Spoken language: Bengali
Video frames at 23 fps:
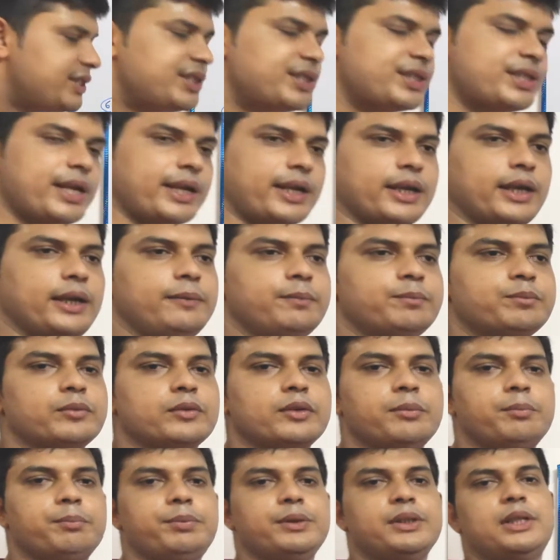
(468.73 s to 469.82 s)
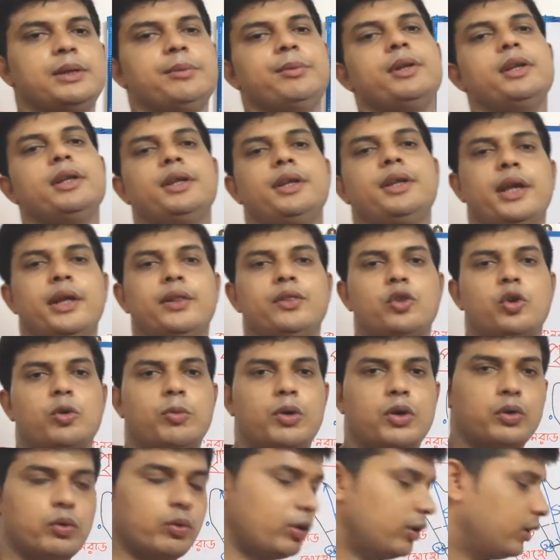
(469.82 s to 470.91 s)
নিচ থেকে পৃথিবীর
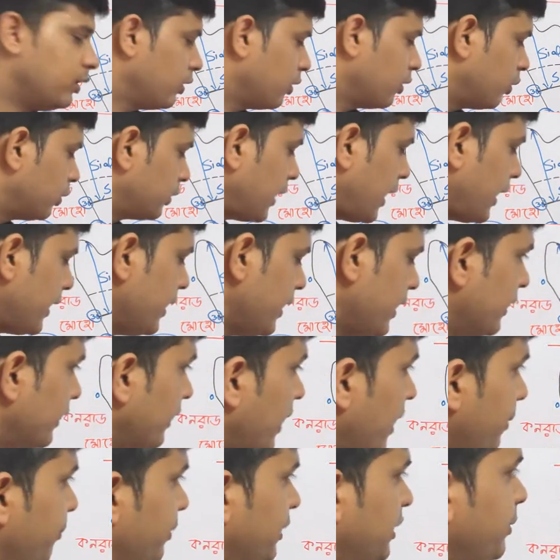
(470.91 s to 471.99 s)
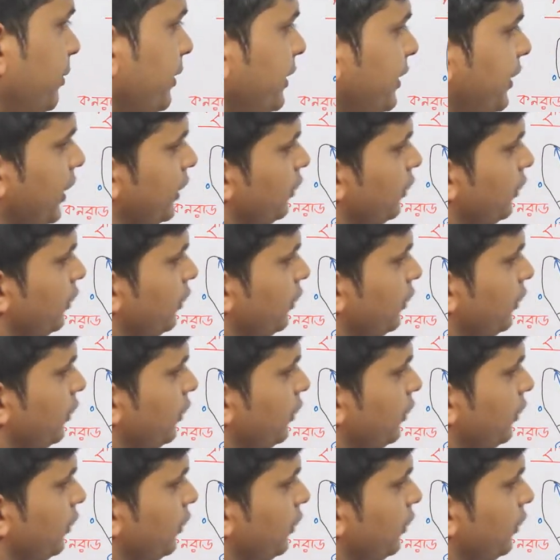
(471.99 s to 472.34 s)
কেন্দ্রমণ্ডল কোথায় না পৃথিবীর